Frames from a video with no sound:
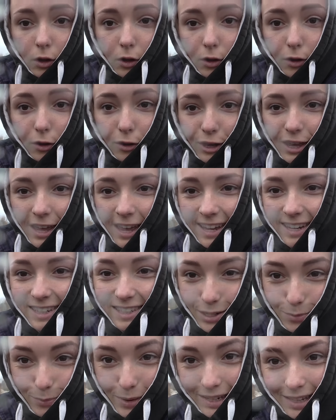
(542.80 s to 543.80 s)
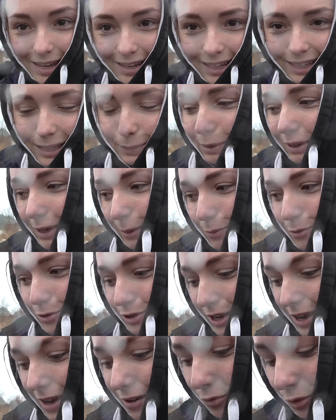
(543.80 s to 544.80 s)
j'ai une belle tête avec ma
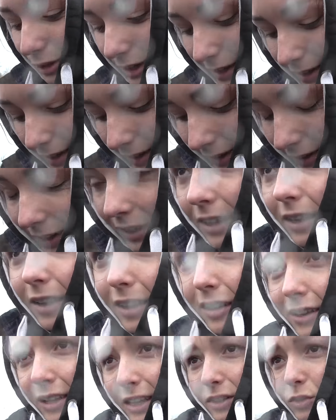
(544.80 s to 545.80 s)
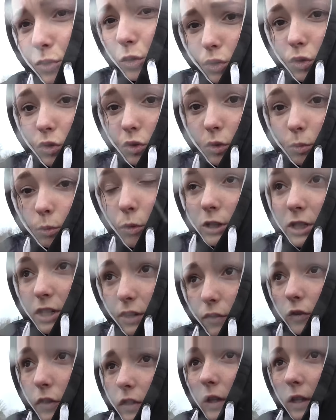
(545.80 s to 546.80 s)
capuche hein Euh, sur ce, moi
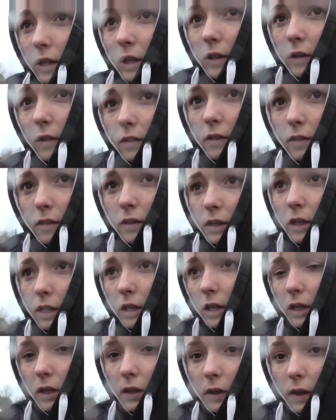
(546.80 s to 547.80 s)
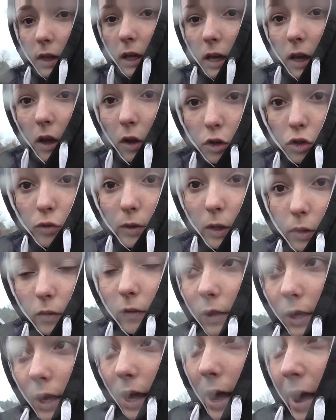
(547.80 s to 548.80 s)
j'ai fini ici et je vais
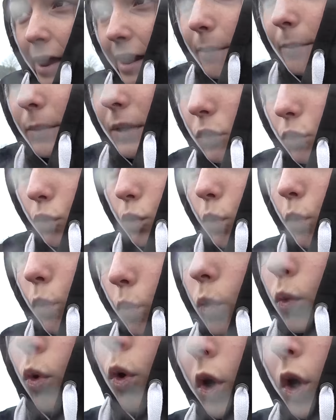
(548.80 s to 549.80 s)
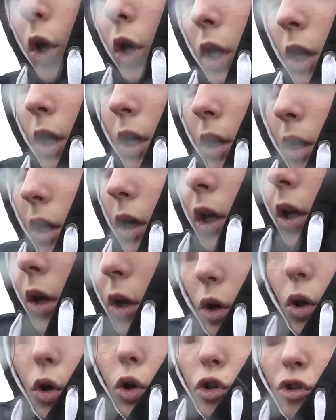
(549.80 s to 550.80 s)
rentrer à la maison. Et
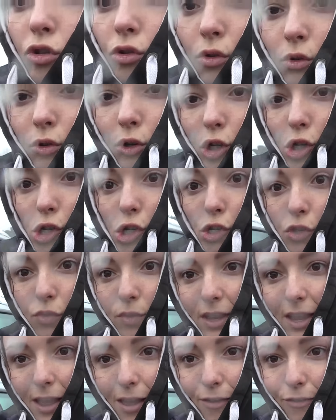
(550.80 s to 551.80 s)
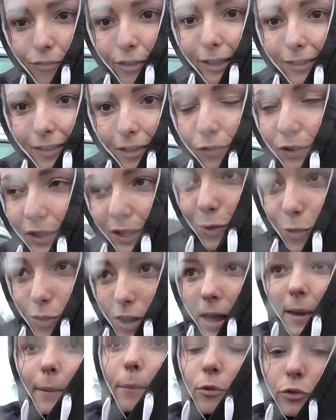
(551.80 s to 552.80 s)
euh, je vais euh, faire cette vidéo
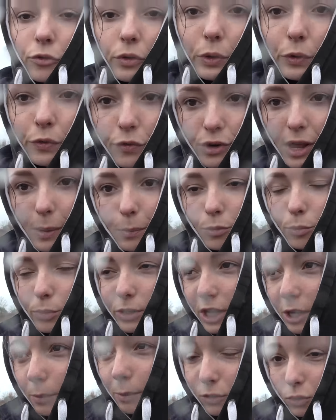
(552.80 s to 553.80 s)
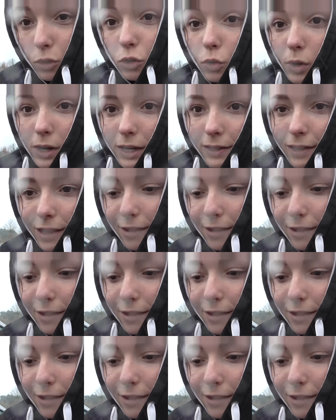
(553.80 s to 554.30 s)
là et puis je vais vous la publier parce que je dois aller